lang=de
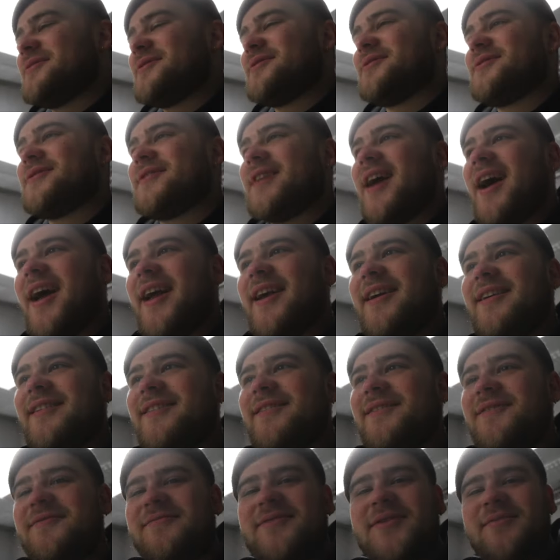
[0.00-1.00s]
zu
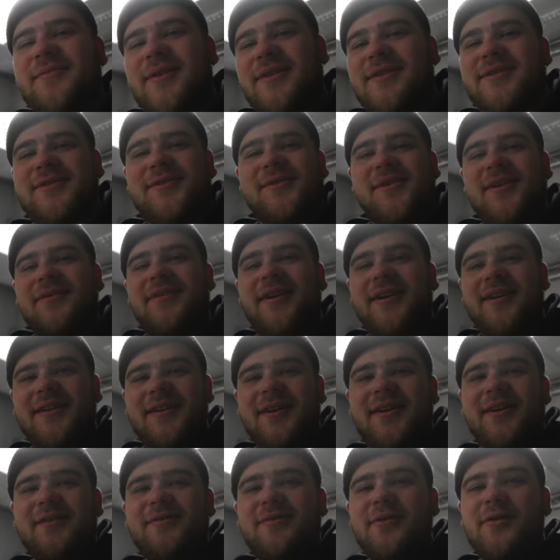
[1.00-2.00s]
zeigen, wie man so
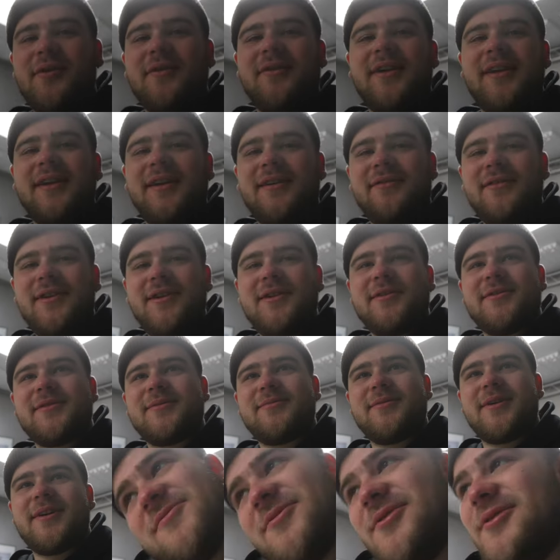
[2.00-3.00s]
qualitativ hochwertige
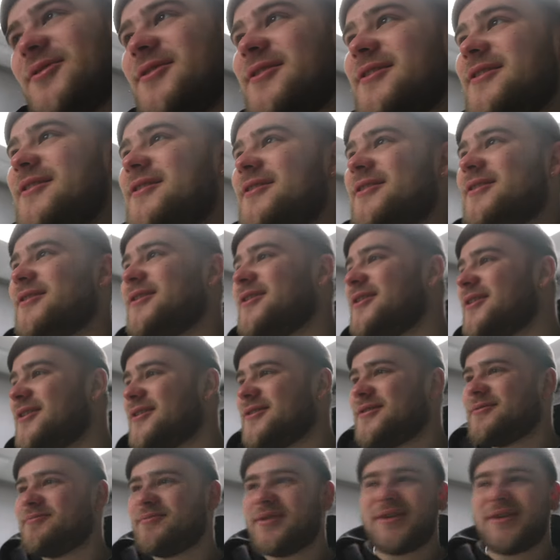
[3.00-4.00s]
Videos macht und äh, ein